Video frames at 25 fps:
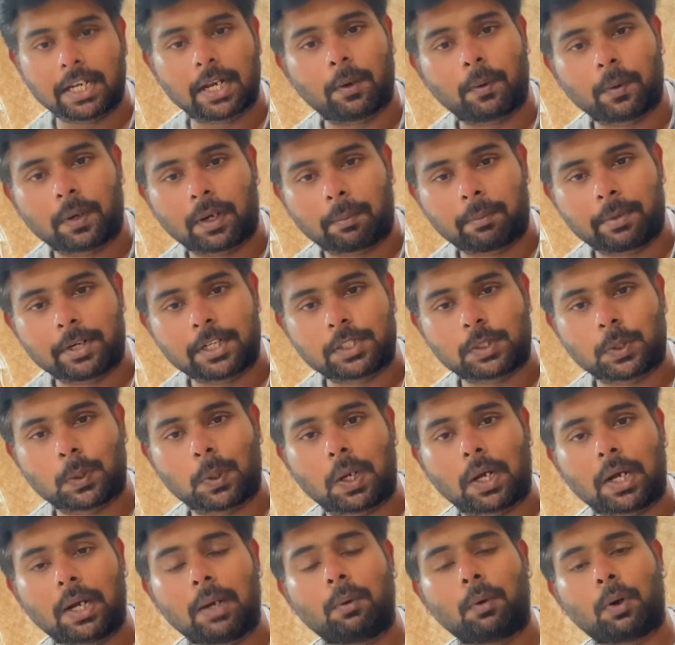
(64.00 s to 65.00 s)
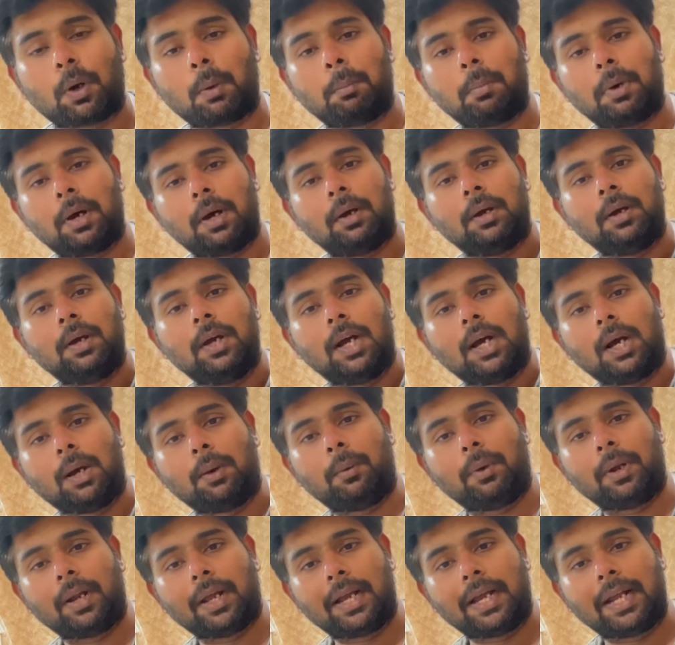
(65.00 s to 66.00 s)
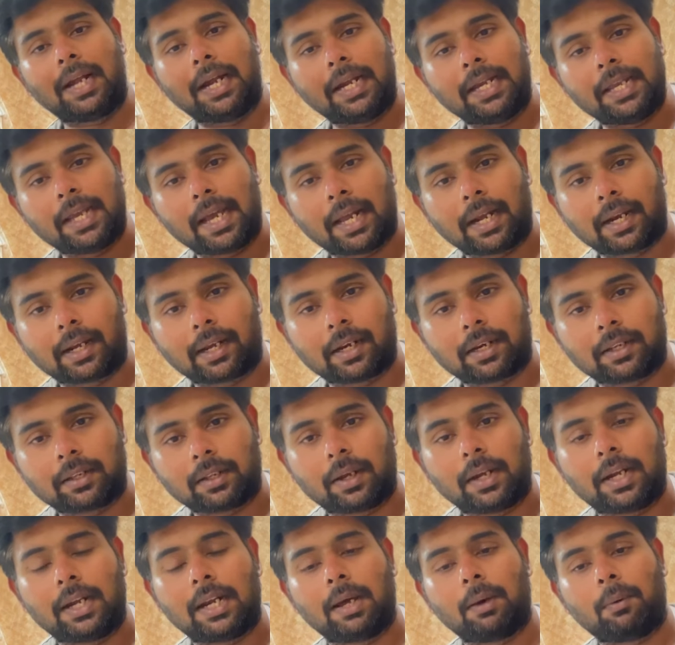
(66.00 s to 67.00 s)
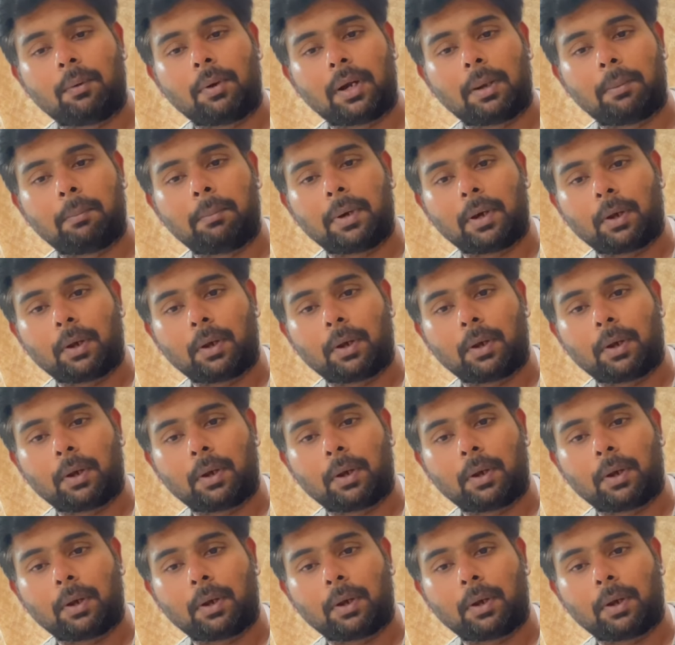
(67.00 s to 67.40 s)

அவுட் அப்படின்னு சொல்லுவாங்க ரொம்ப ஒரு க்ரீடியாக இருக்கிறதோ இல்லை ஒரு